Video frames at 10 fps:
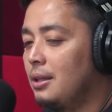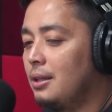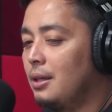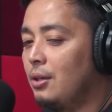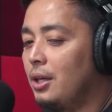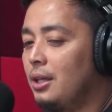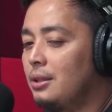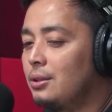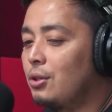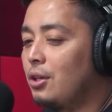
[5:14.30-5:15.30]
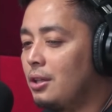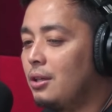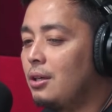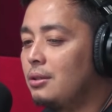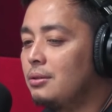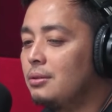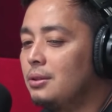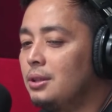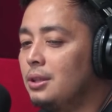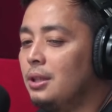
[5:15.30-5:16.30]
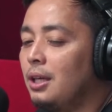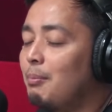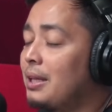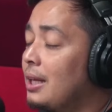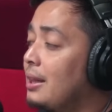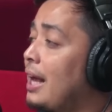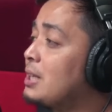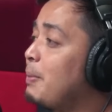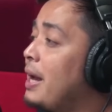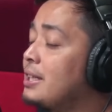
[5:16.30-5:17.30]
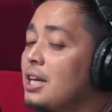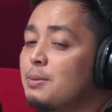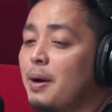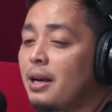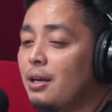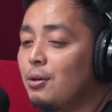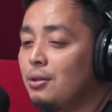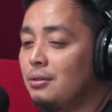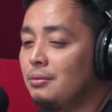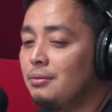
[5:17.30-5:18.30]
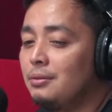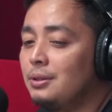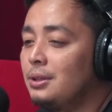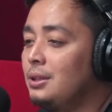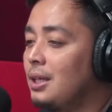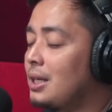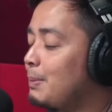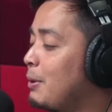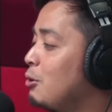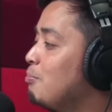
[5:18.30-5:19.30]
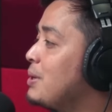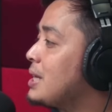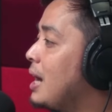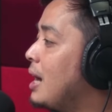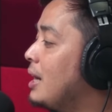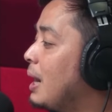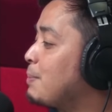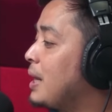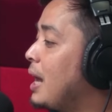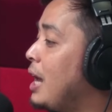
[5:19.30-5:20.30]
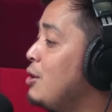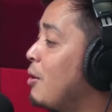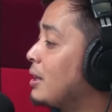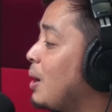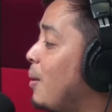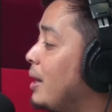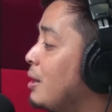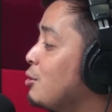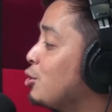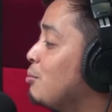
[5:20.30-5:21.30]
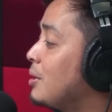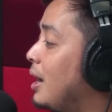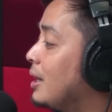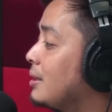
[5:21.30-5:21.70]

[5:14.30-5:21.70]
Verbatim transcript: Okay. So, yun, no? Ah. But it takes patience, pare ko. Kasi pag umpisa, ang hirap sanayin yung katawan, nagutom ka at